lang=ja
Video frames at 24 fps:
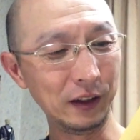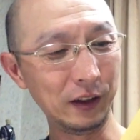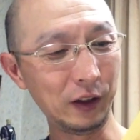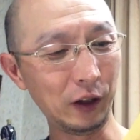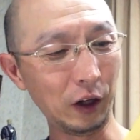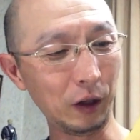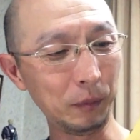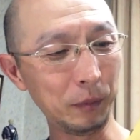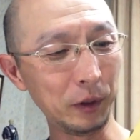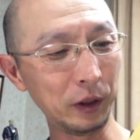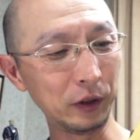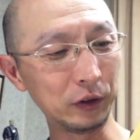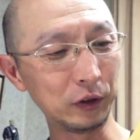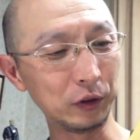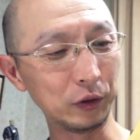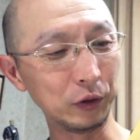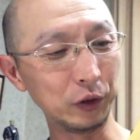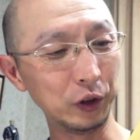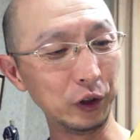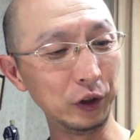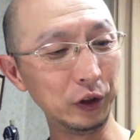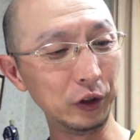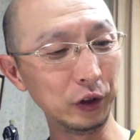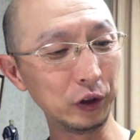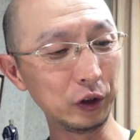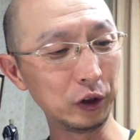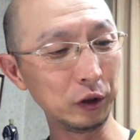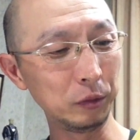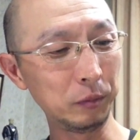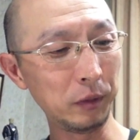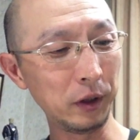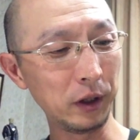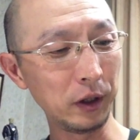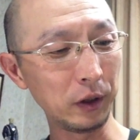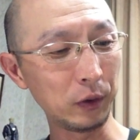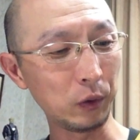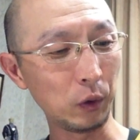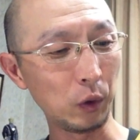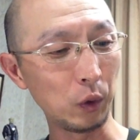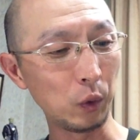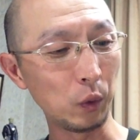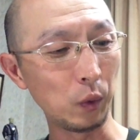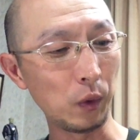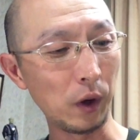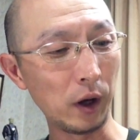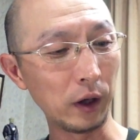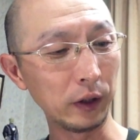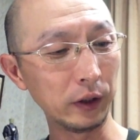キャベツ、ニンニク、
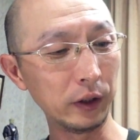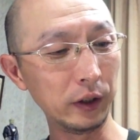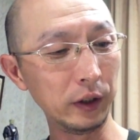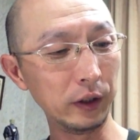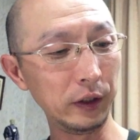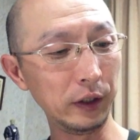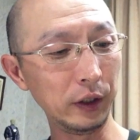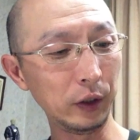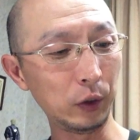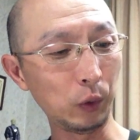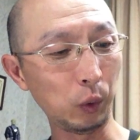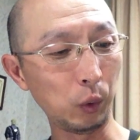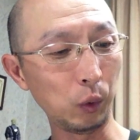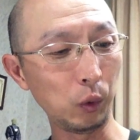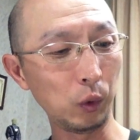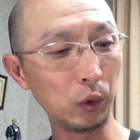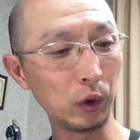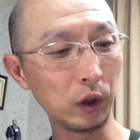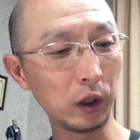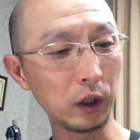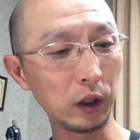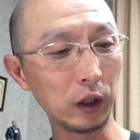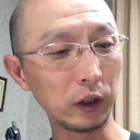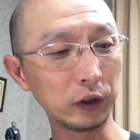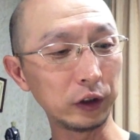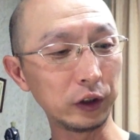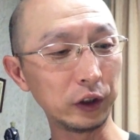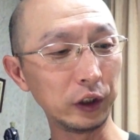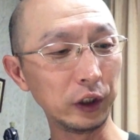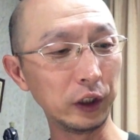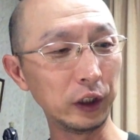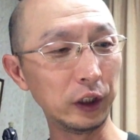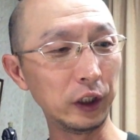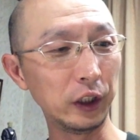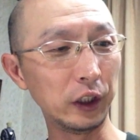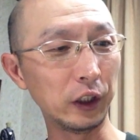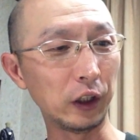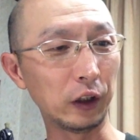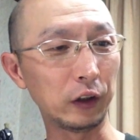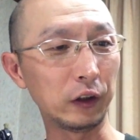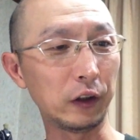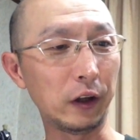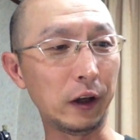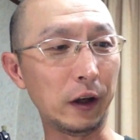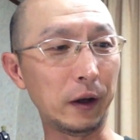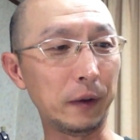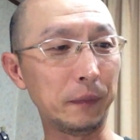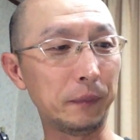ベーコン、輪切り、唐辛子入りだっ
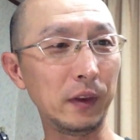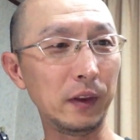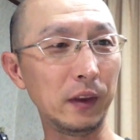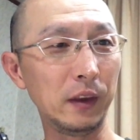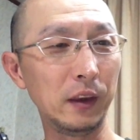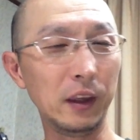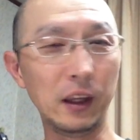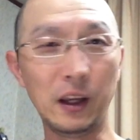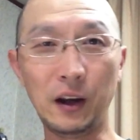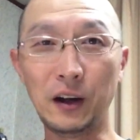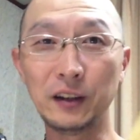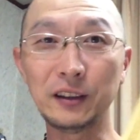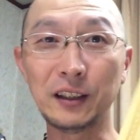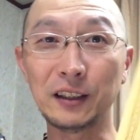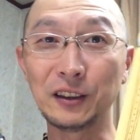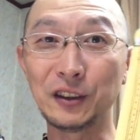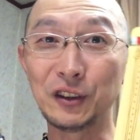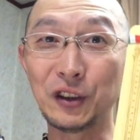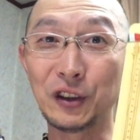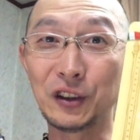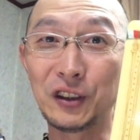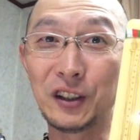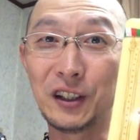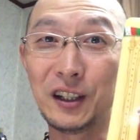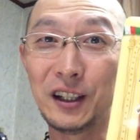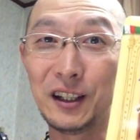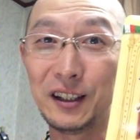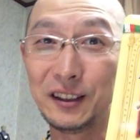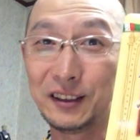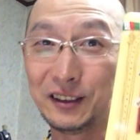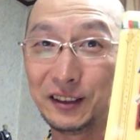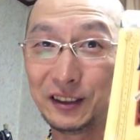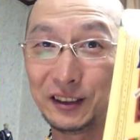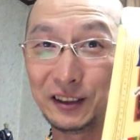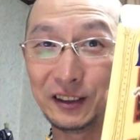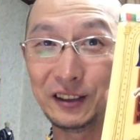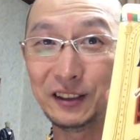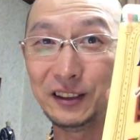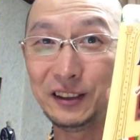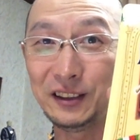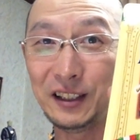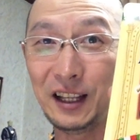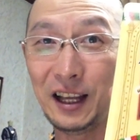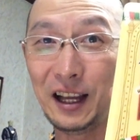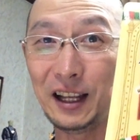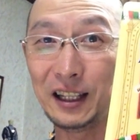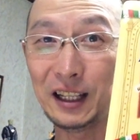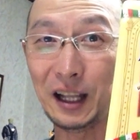て。では早速作っ
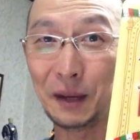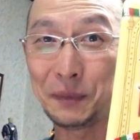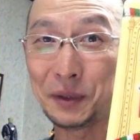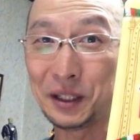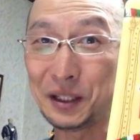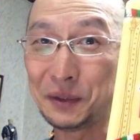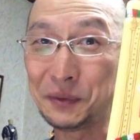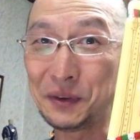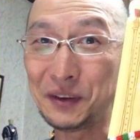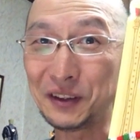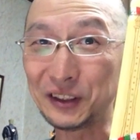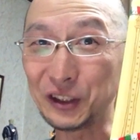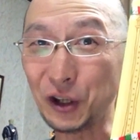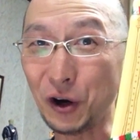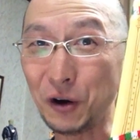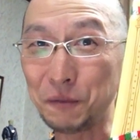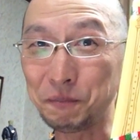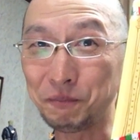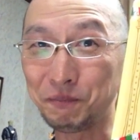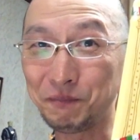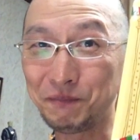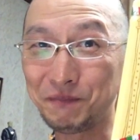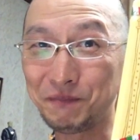て食べてみましょう。